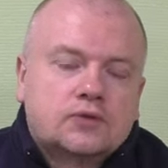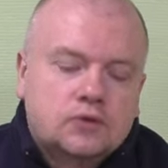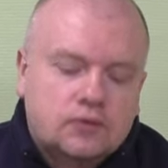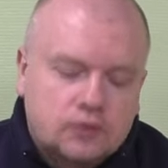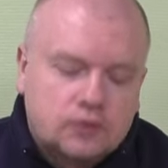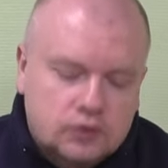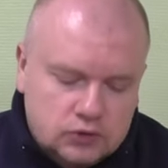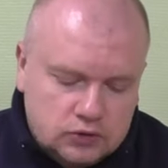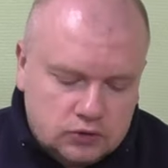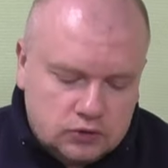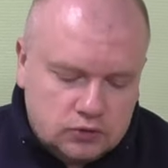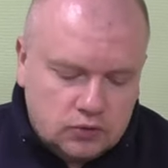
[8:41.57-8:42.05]
Но
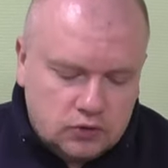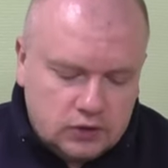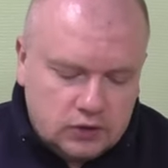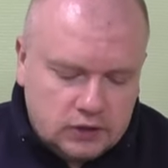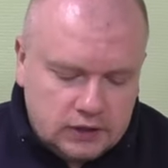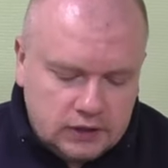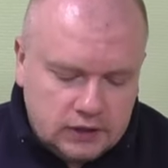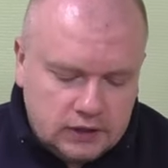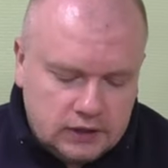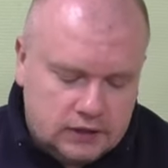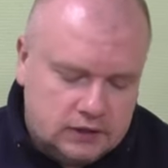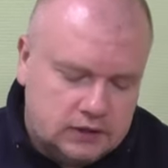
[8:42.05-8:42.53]
вот
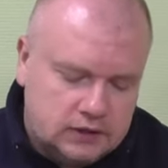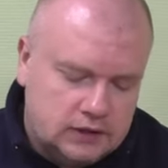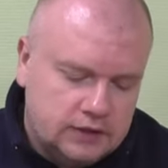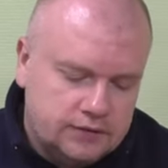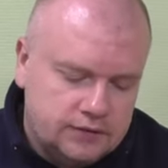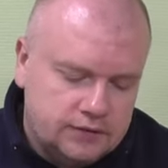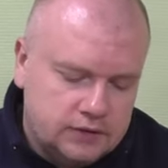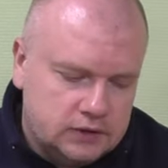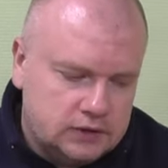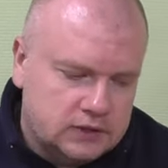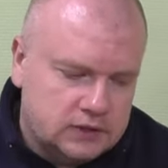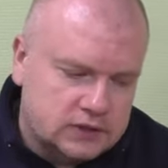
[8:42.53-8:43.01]
сколько я
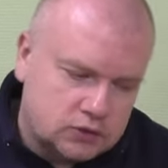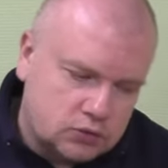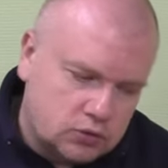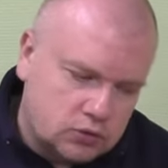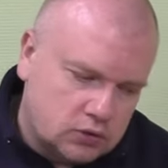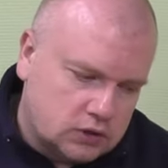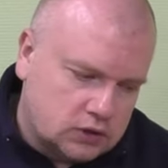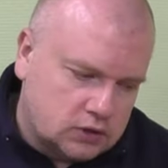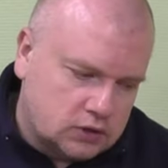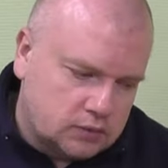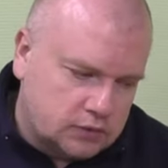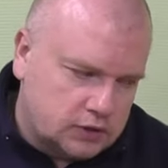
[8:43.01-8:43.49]
ловил и
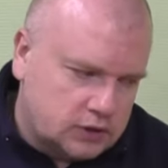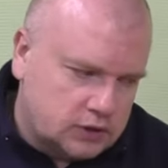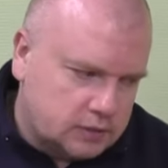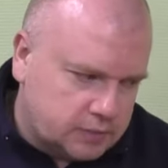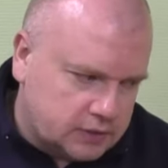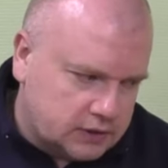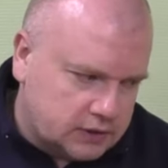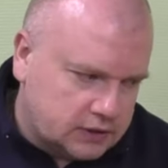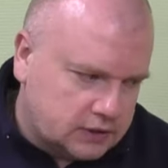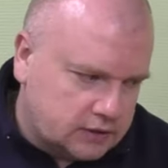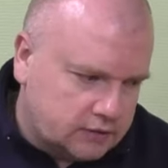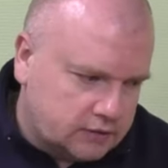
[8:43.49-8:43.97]
сколько мы их
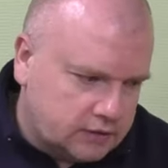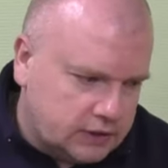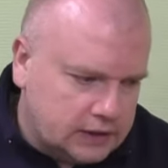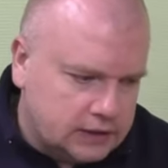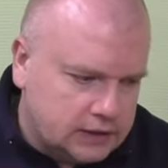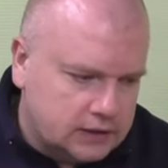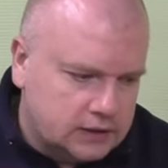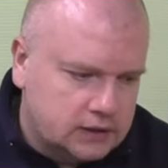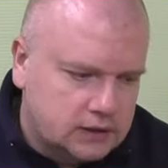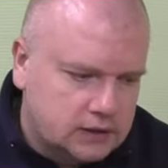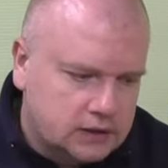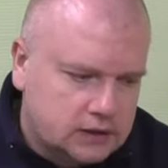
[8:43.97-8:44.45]

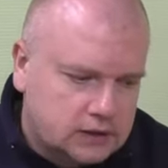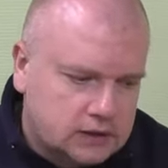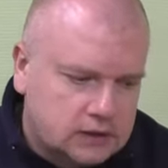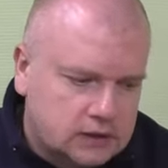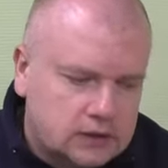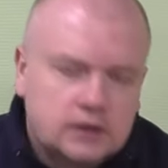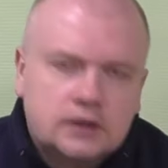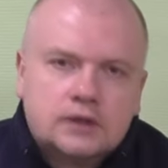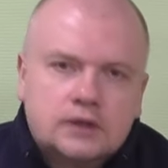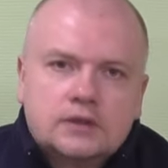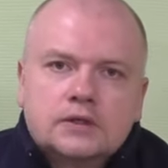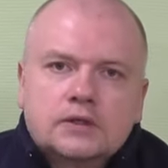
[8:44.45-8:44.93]
продавали –
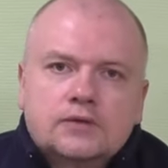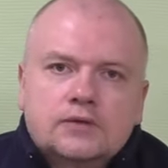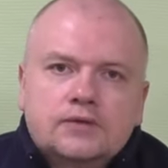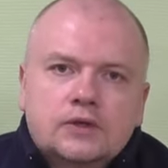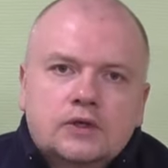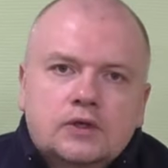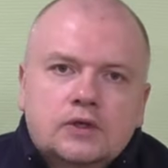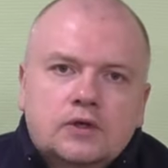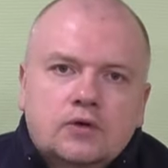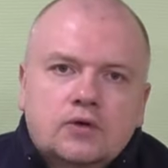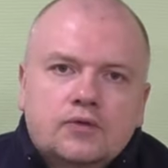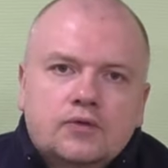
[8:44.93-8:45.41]
этих
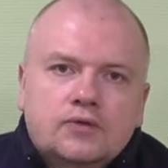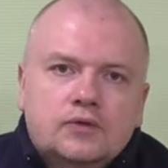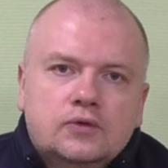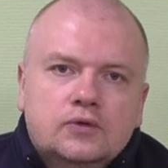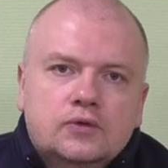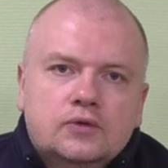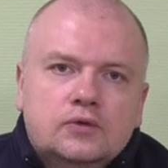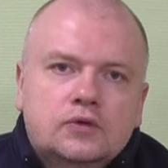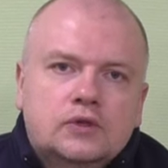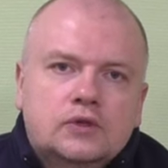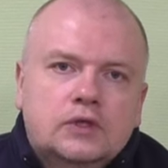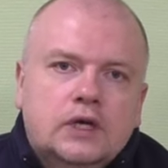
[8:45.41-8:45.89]
фидеров,
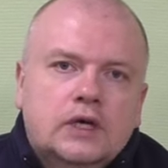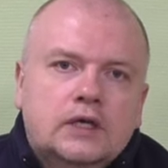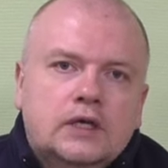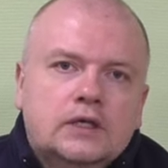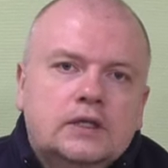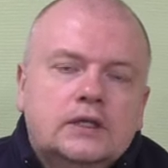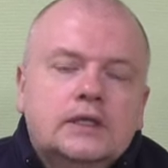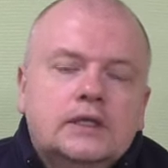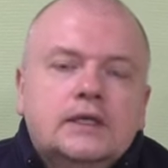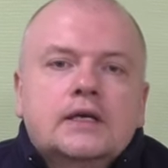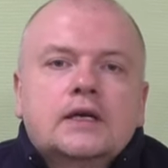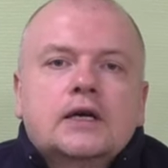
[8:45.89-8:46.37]
но я
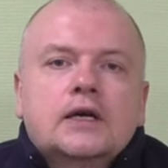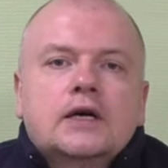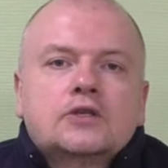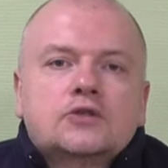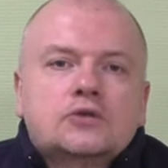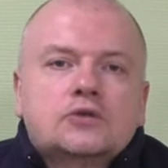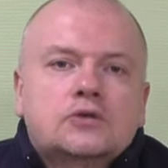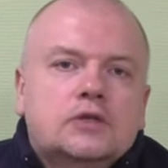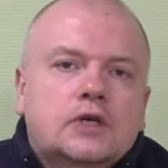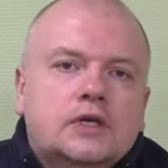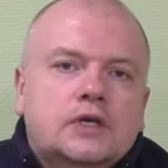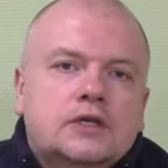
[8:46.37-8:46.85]
ни
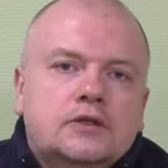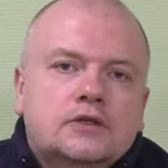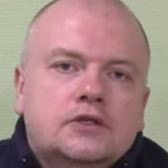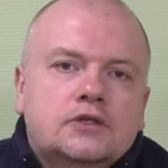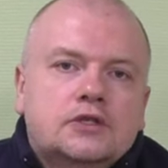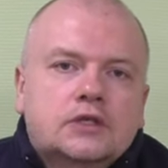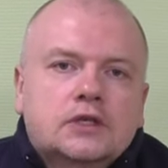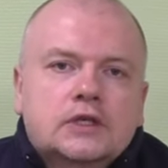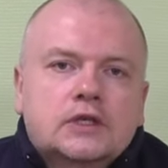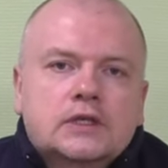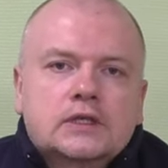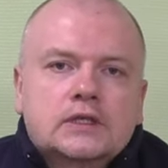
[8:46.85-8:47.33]
разу ни один
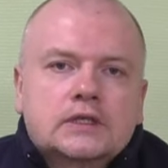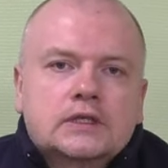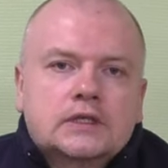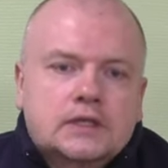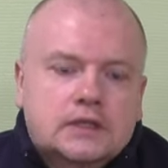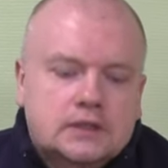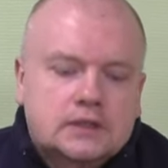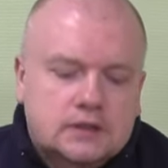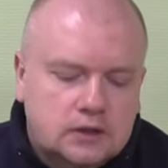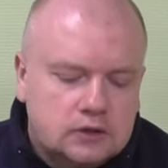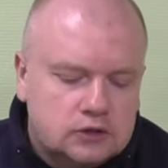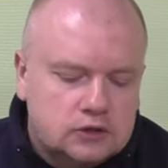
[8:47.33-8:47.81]
человек не
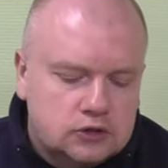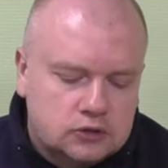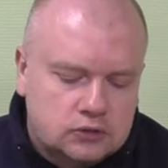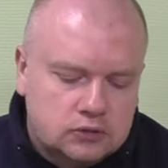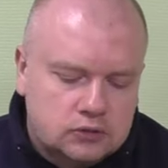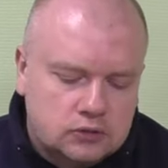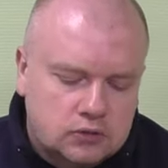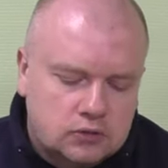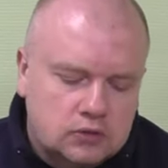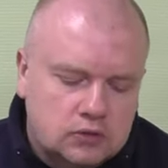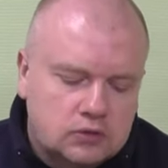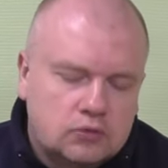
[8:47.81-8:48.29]
сказал,
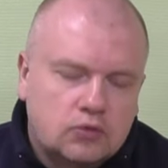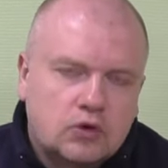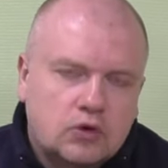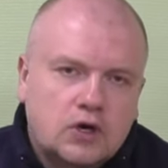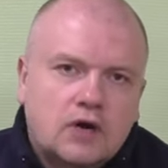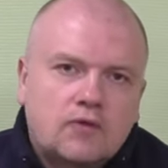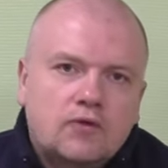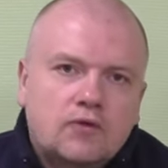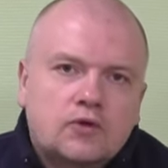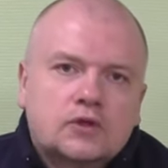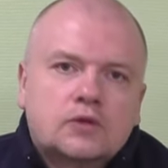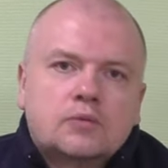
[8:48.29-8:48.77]
что у
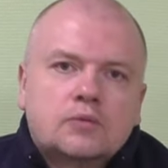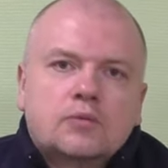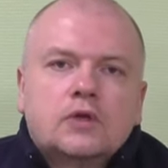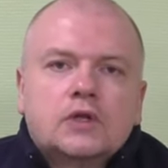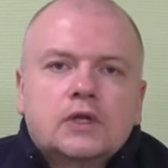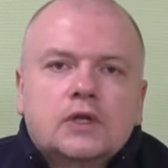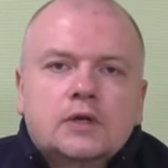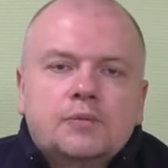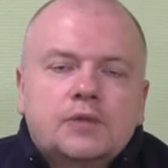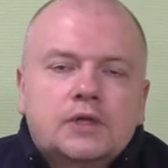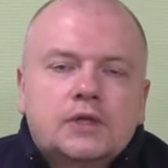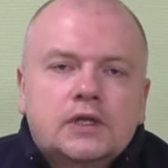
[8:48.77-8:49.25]
кого-то
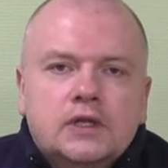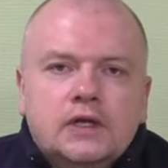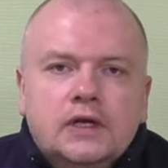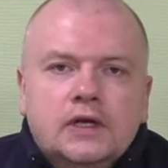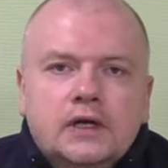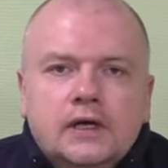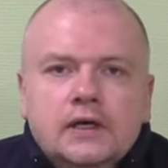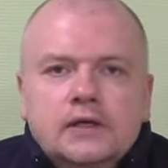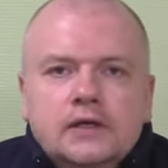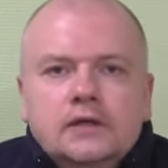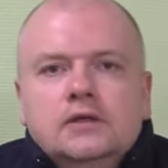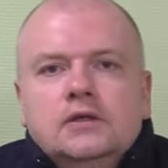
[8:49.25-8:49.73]
была
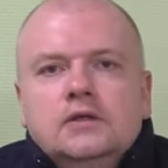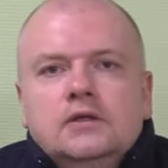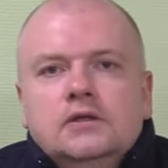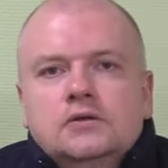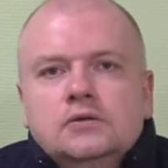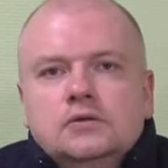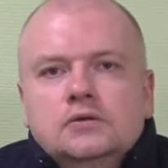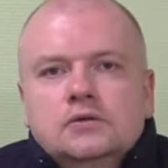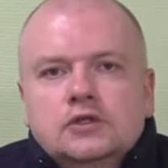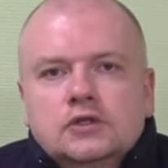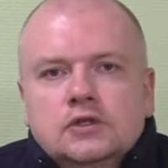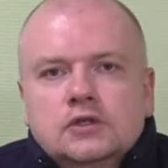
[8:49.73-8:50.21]
петля
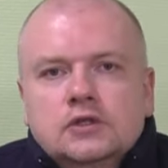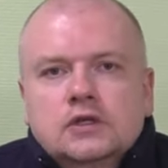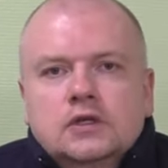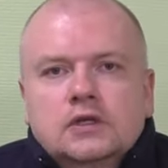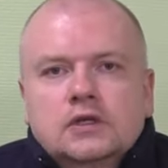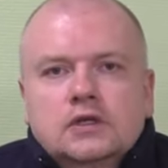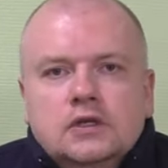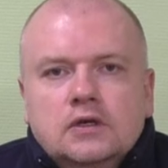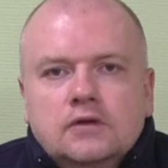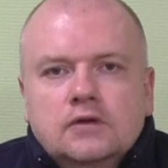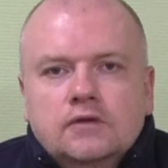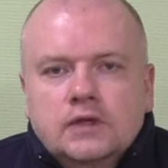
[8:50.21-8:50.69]
и человек
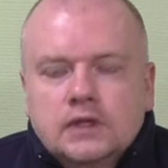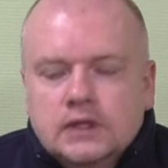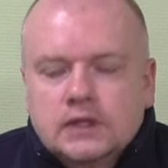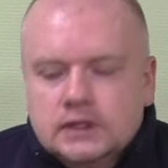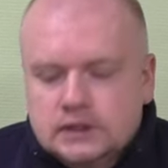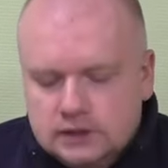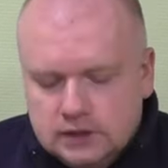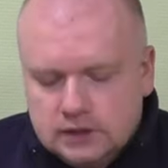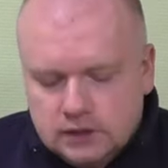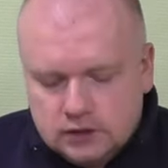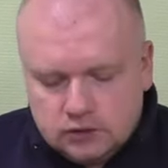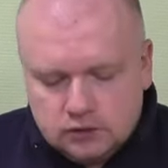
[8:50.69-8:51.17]
оторвал
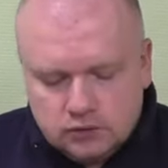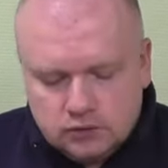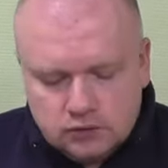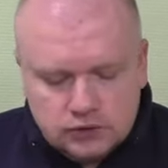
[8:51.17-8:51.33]
оснастку.